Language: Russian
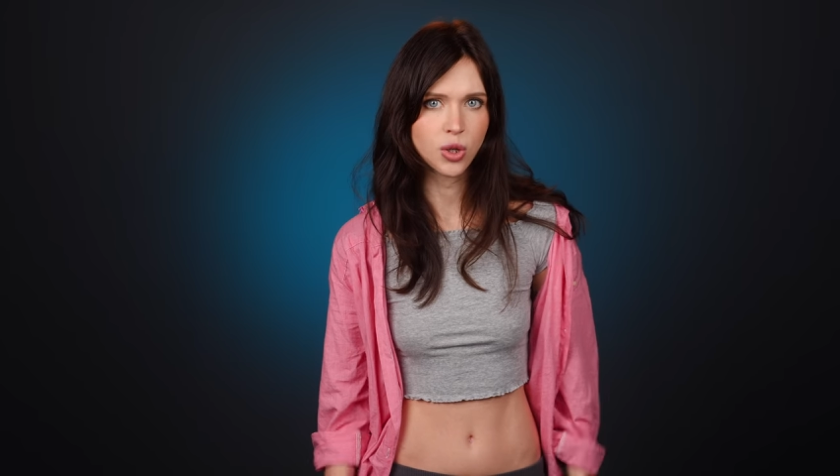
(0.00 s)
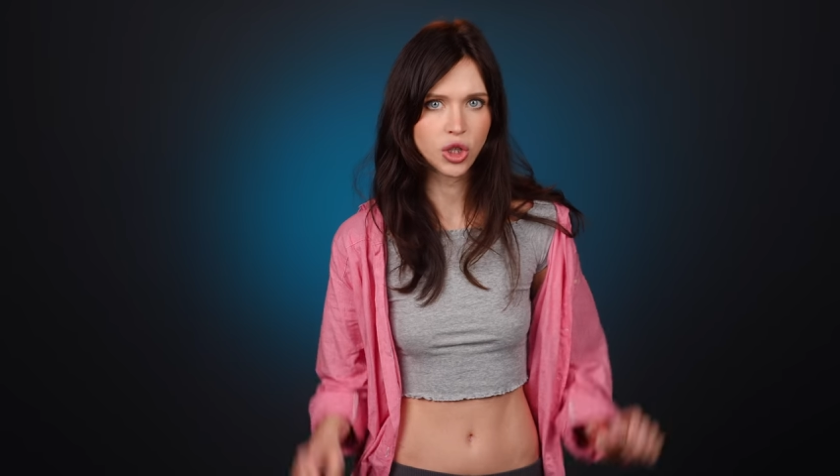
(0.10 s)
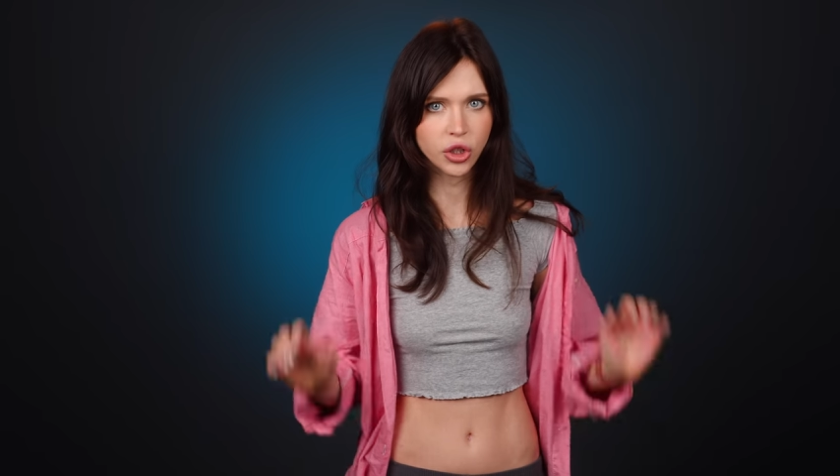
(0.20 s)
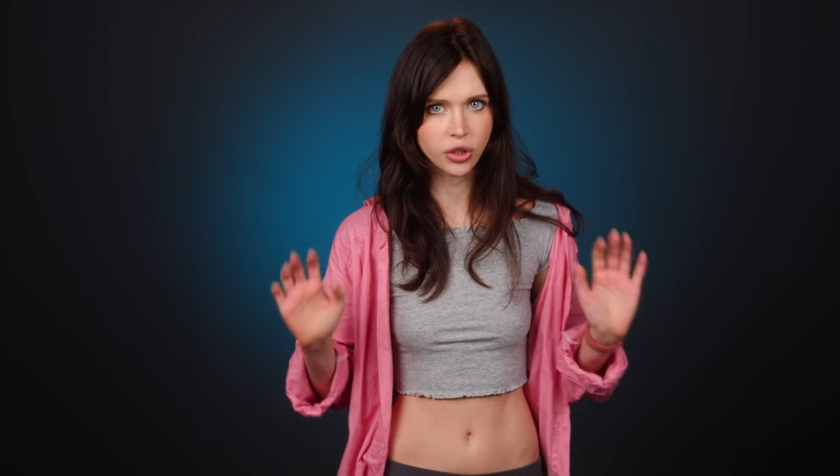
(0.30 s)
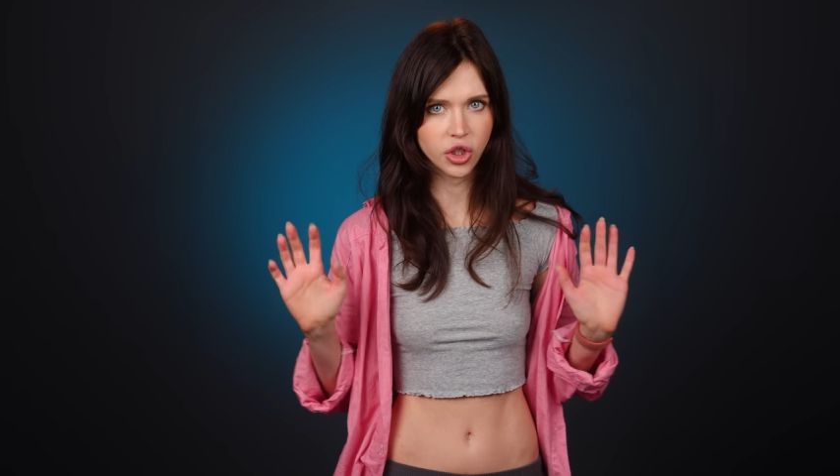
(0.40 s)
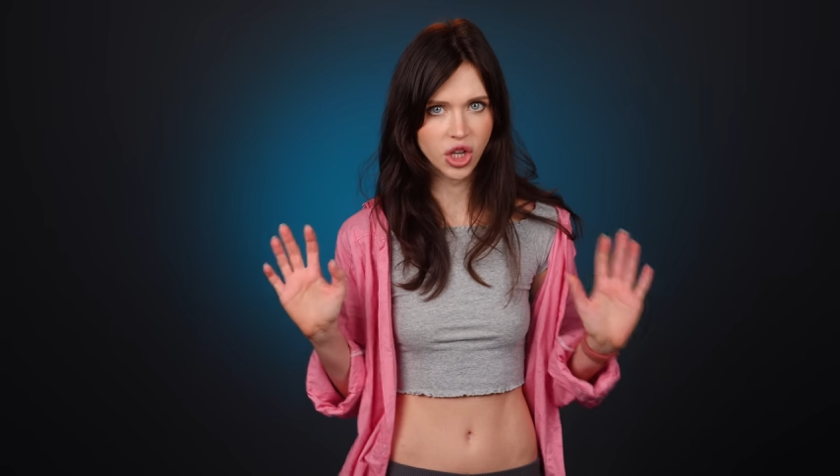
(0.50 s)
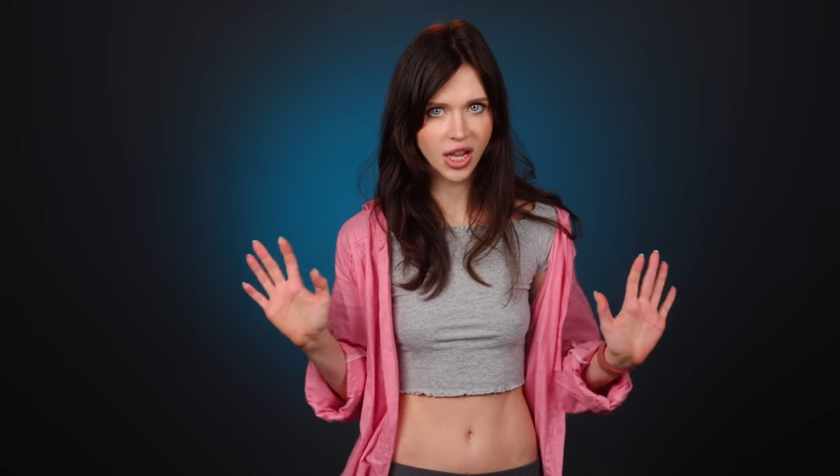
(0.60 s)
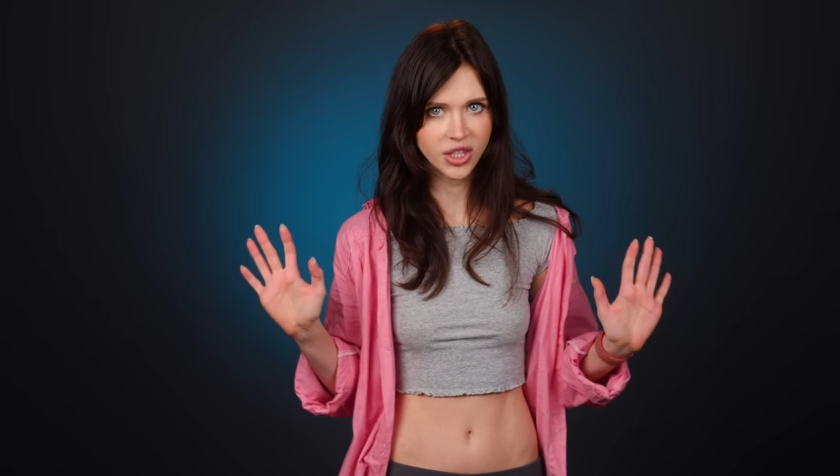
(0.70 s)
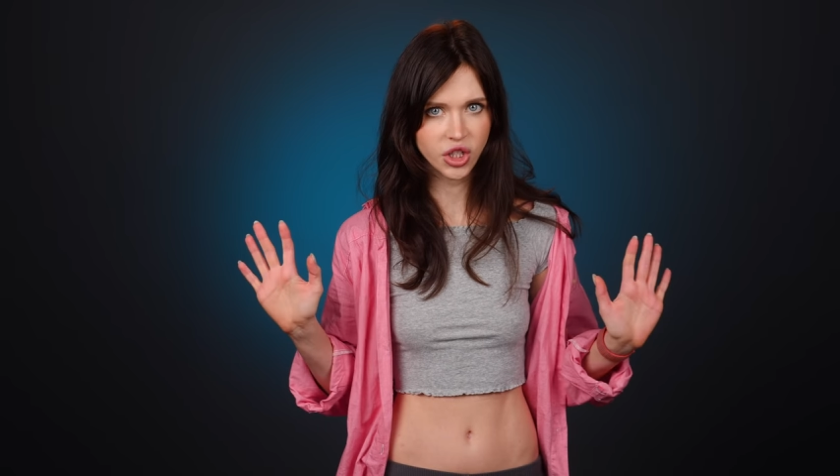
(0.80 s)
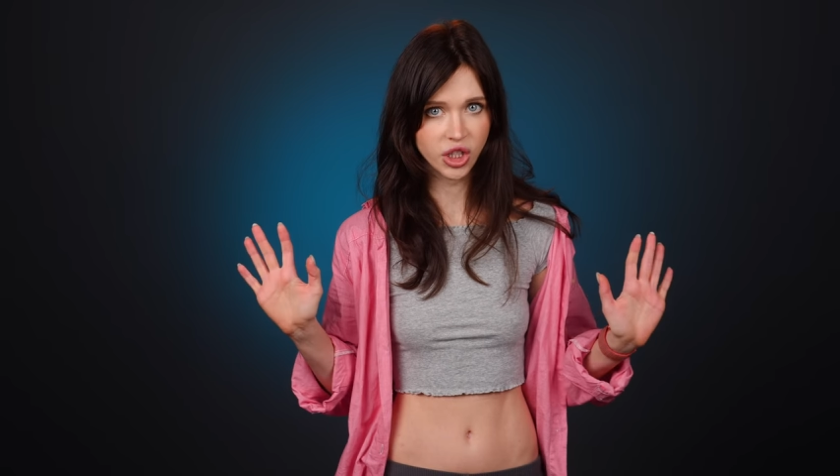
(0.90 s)
что
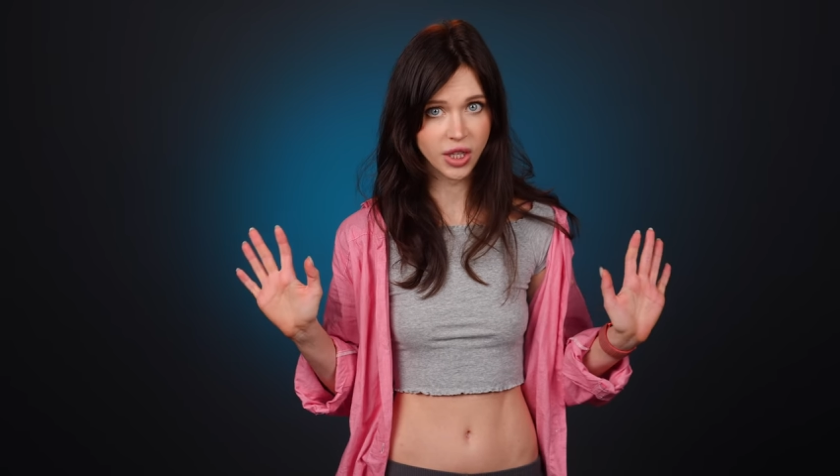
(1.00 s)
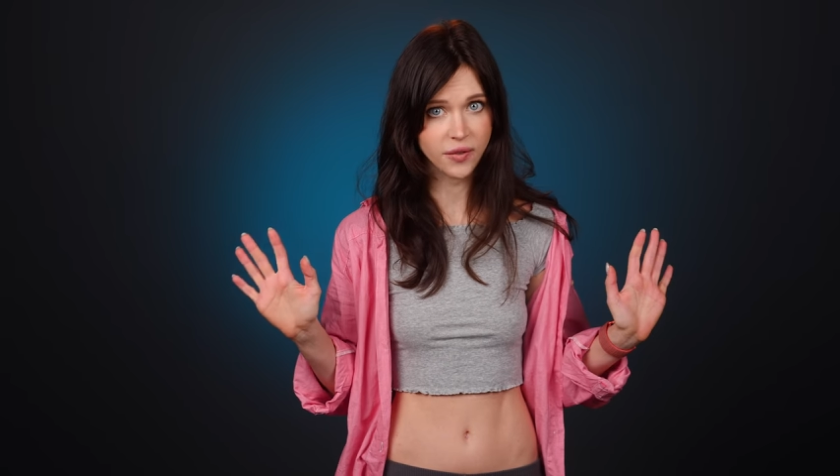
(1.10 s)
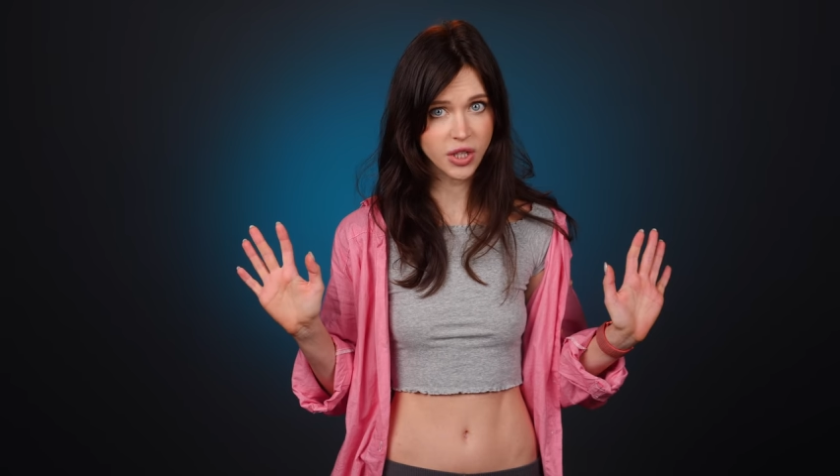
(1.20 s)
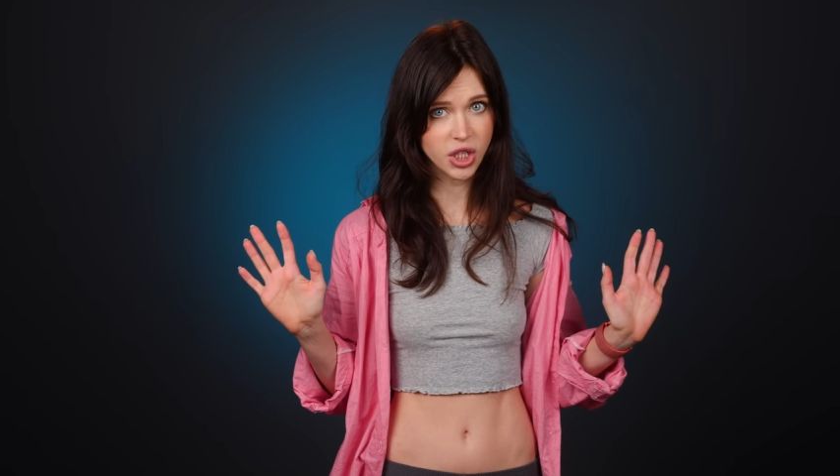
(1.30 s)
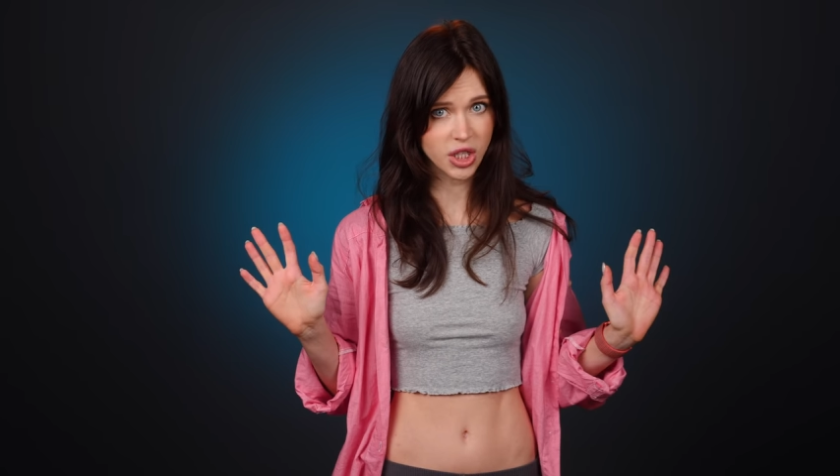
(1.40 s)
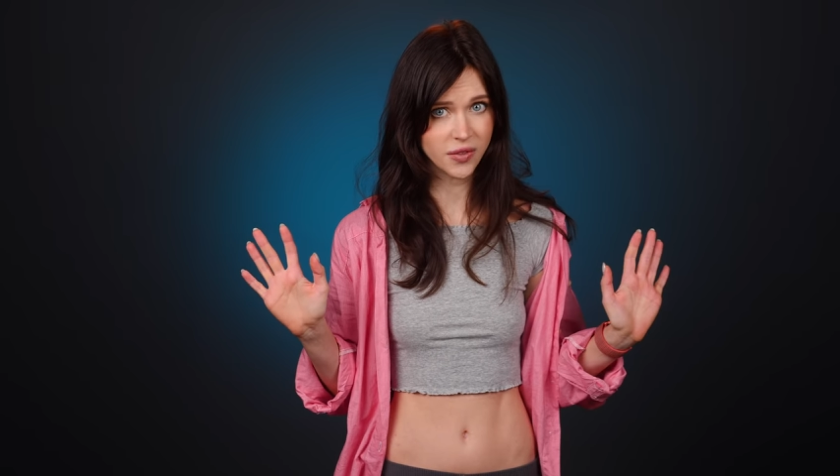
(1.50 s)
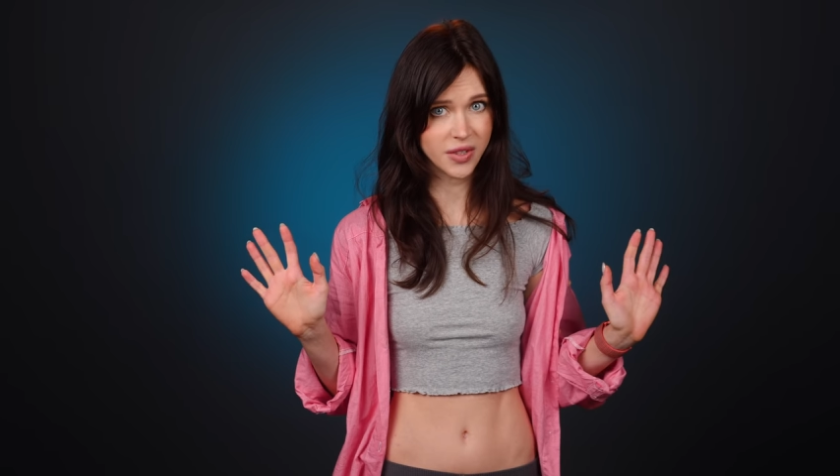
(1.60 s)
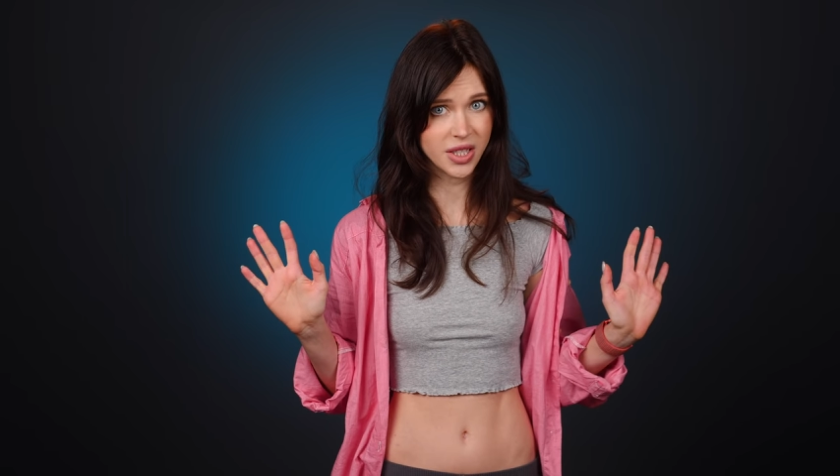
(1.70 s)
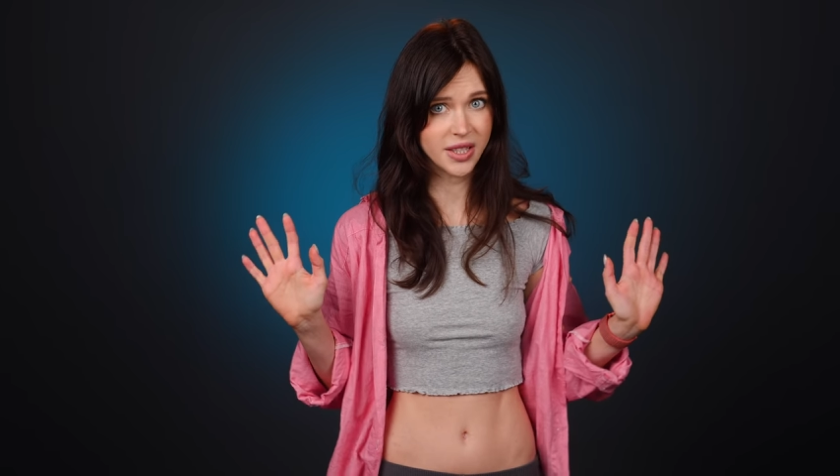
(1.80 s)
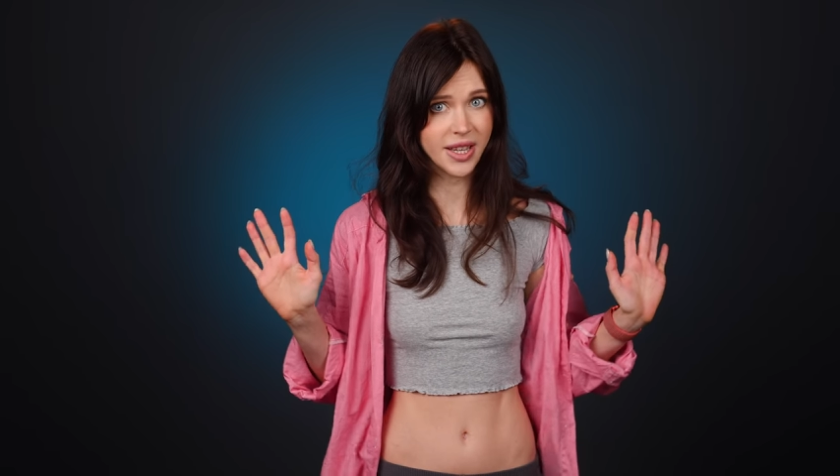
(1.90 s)
часть
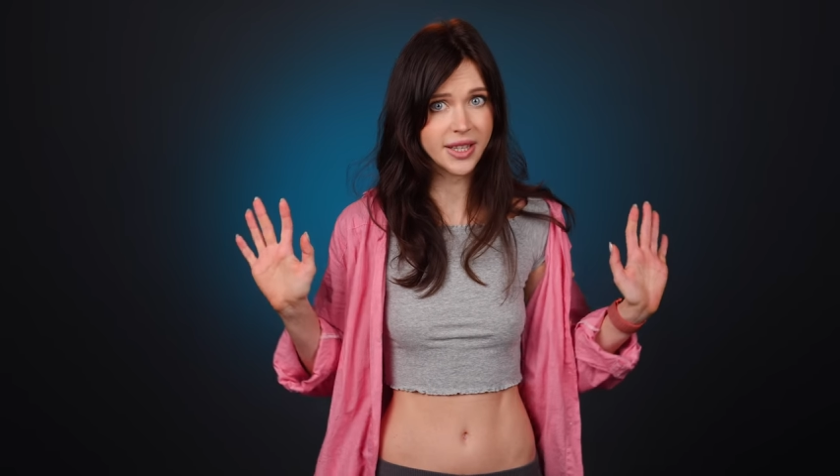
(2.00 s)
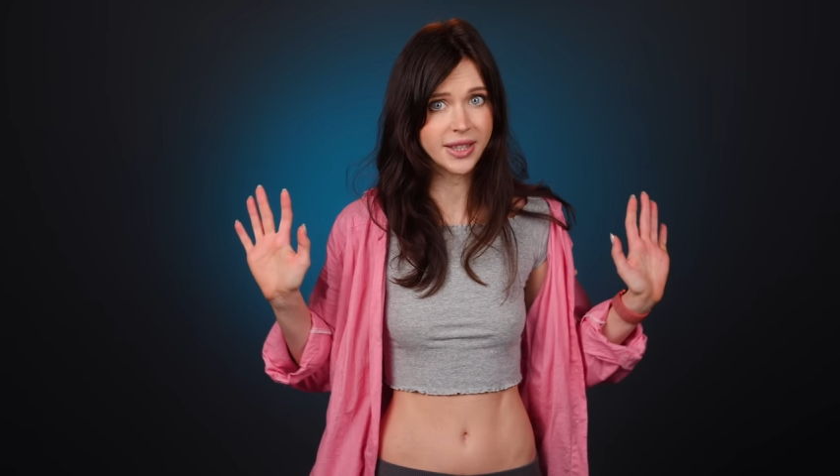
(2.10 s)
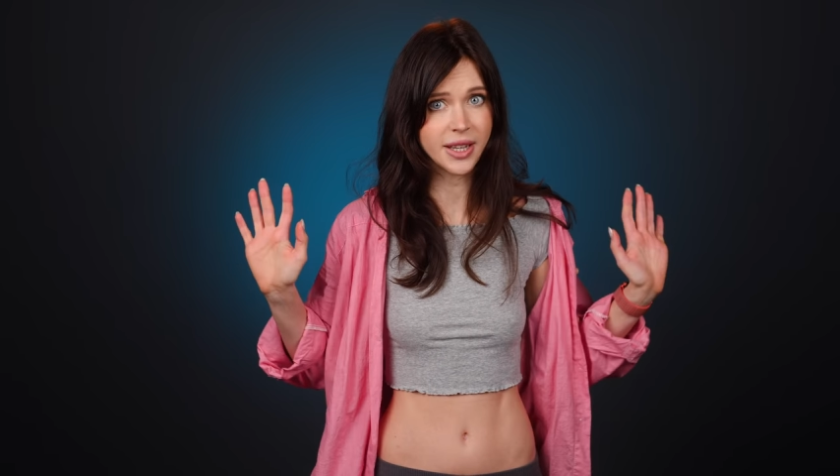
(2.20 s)
человечества стоит